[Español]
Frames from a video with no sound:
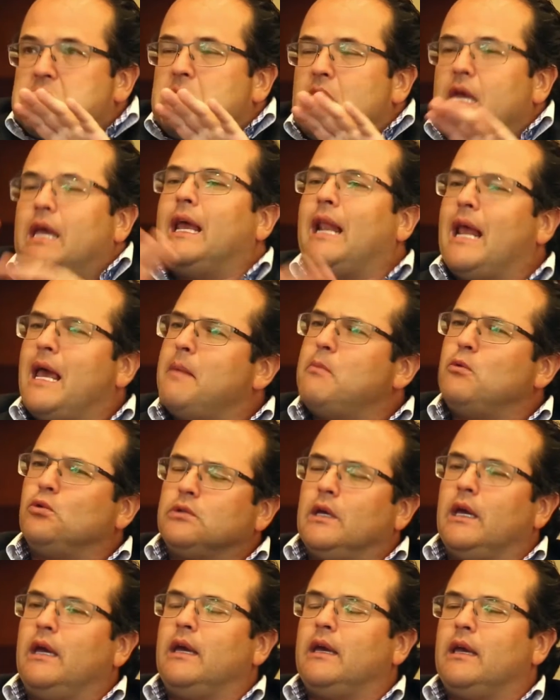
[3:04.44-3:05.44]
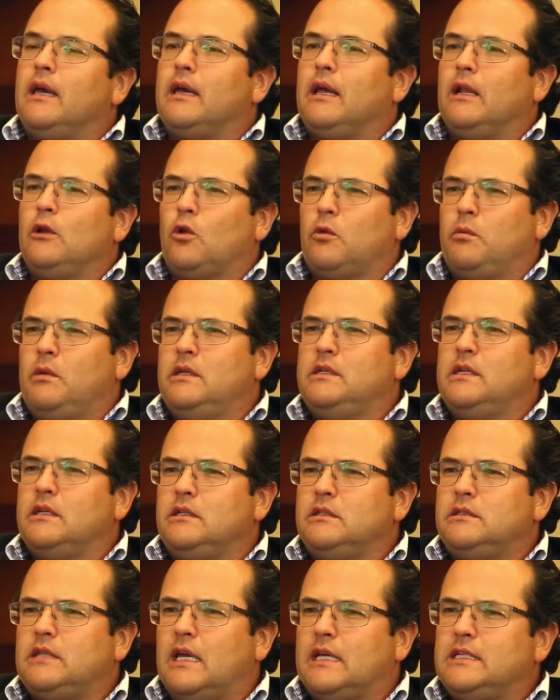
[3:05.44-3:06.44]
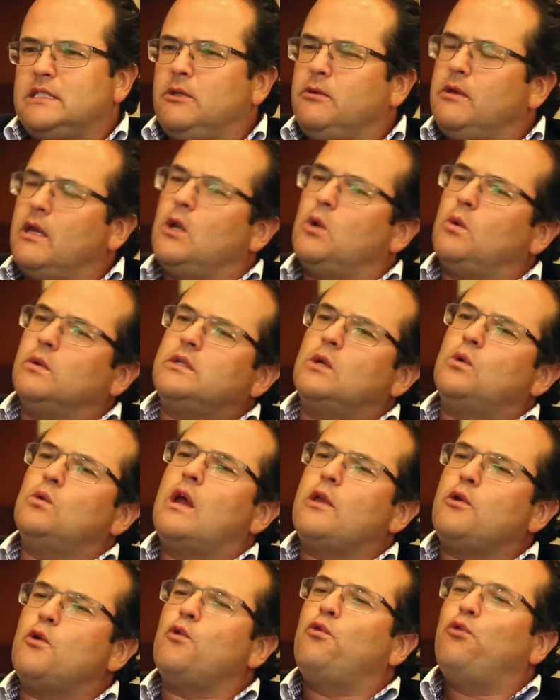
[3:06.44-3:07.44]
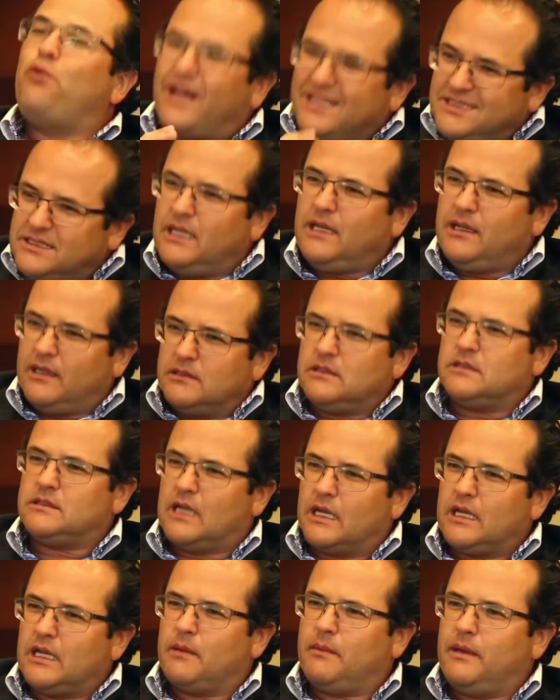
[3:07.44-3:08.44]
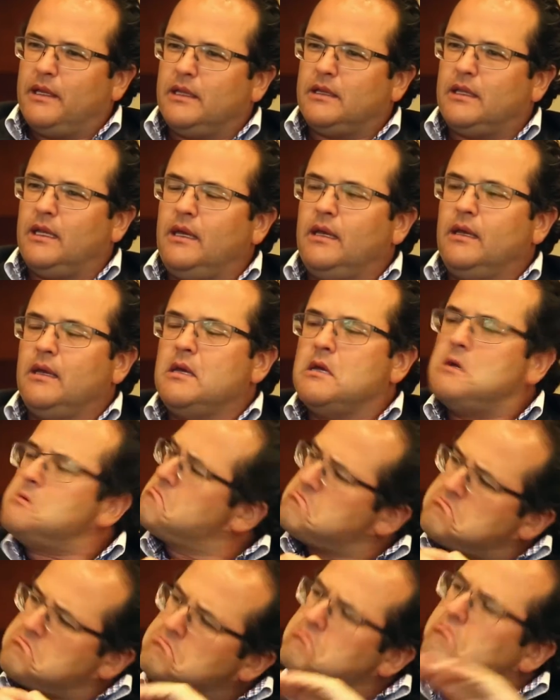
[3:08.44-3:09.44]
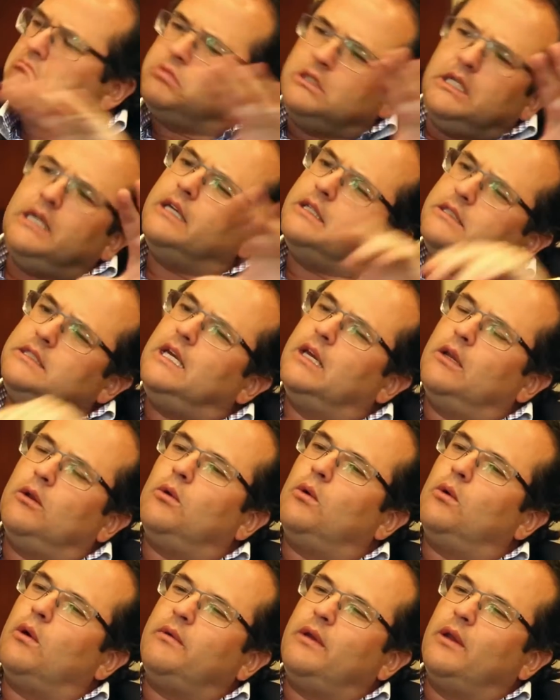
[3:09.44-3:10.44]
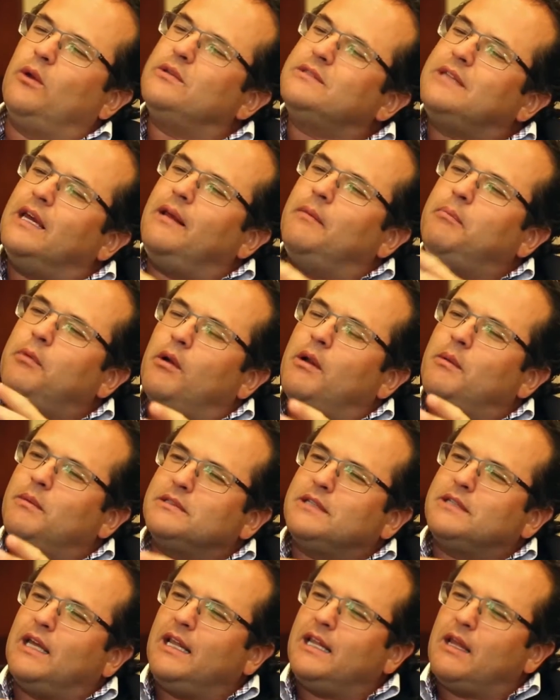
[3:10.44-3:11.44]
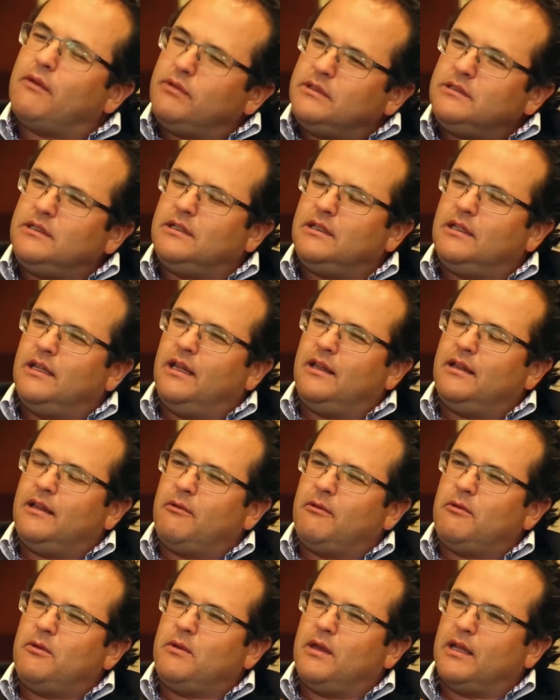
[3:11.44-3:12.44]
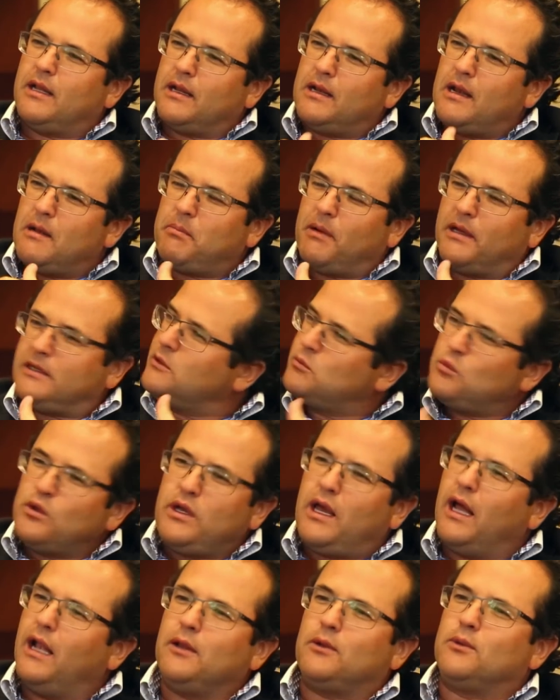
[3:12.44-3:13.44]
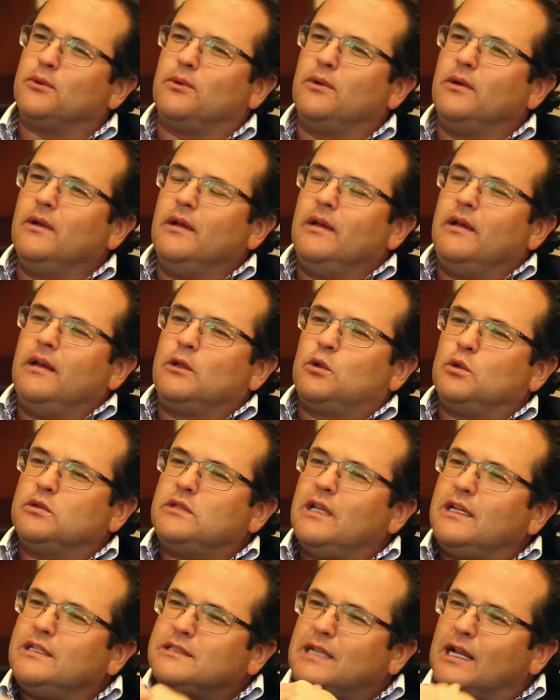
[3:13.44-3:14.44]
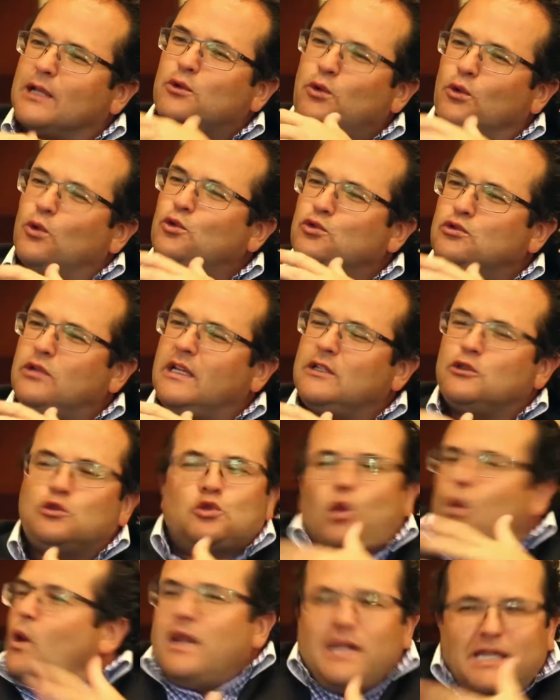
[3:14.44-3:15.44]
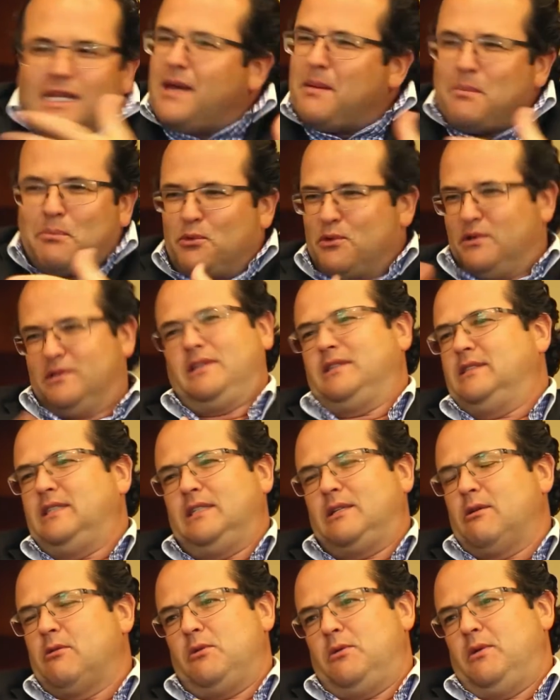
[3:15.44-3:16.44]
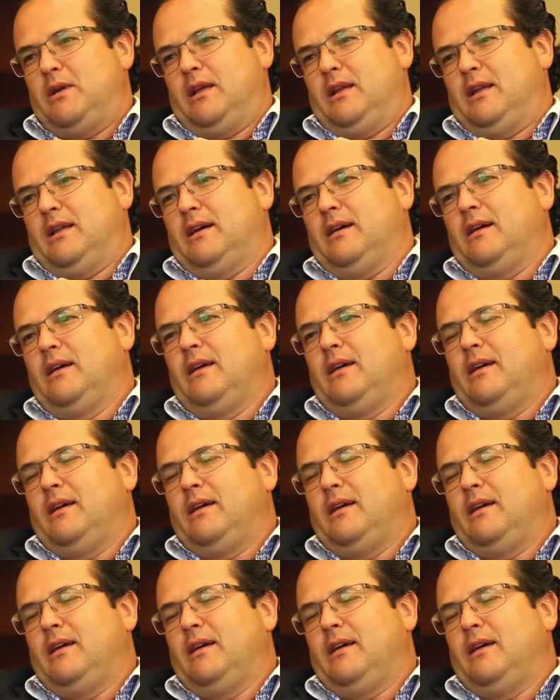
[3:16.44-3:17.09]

Y creemos que, que el 2016, si bien no va a ser un año fácil necesariamente, sigue siendo habiendo. Es que el problema es que el déficit de, vivienda en el país es muy alto. Entonces el estrato 2, 3 todo el tiempo necesita vivienda.